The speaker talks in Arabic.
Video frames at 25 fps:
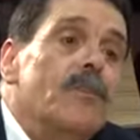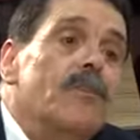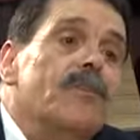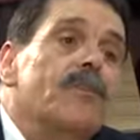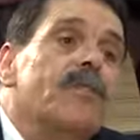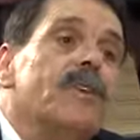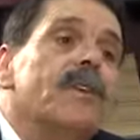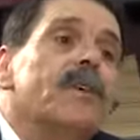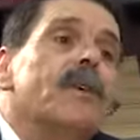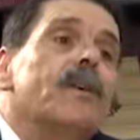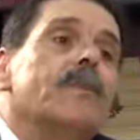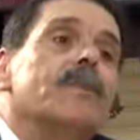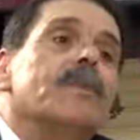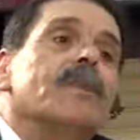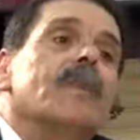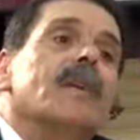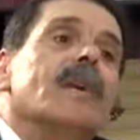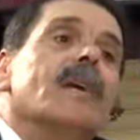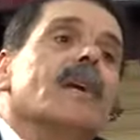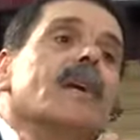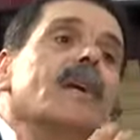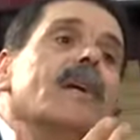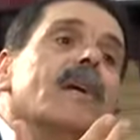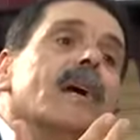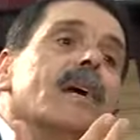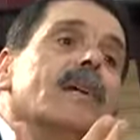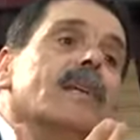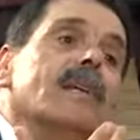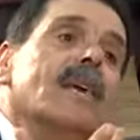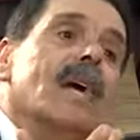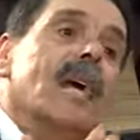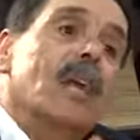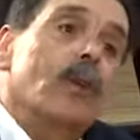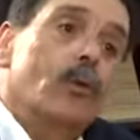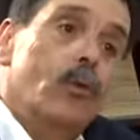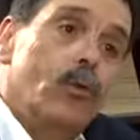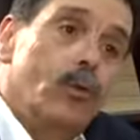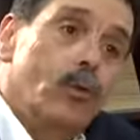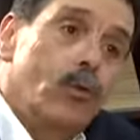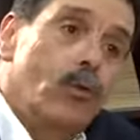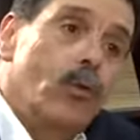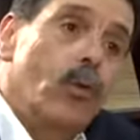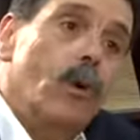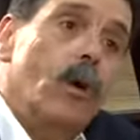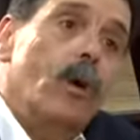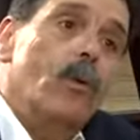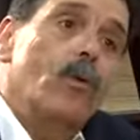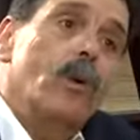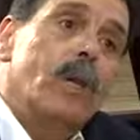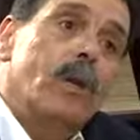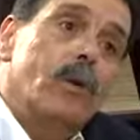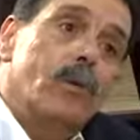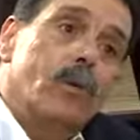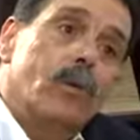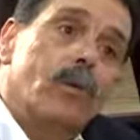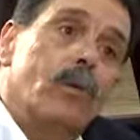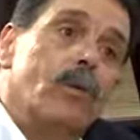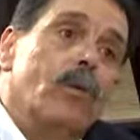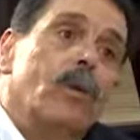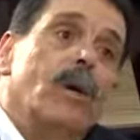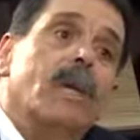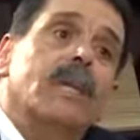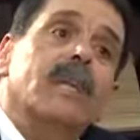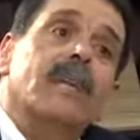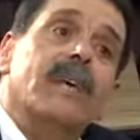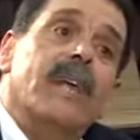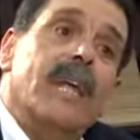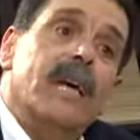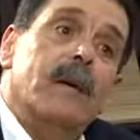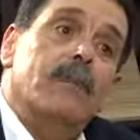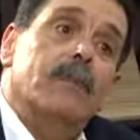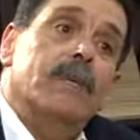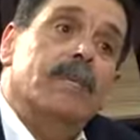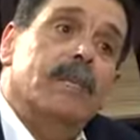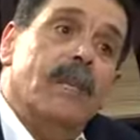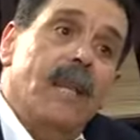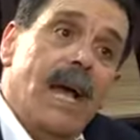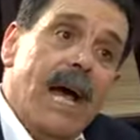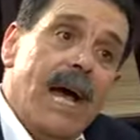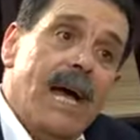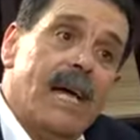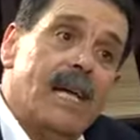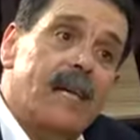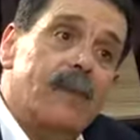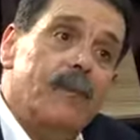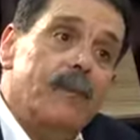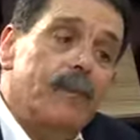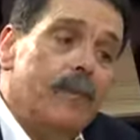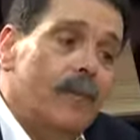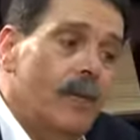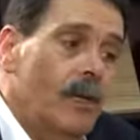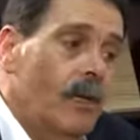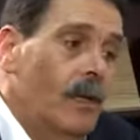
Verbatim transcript: في يعني الخنوع والخضوع لرغبة الحاكم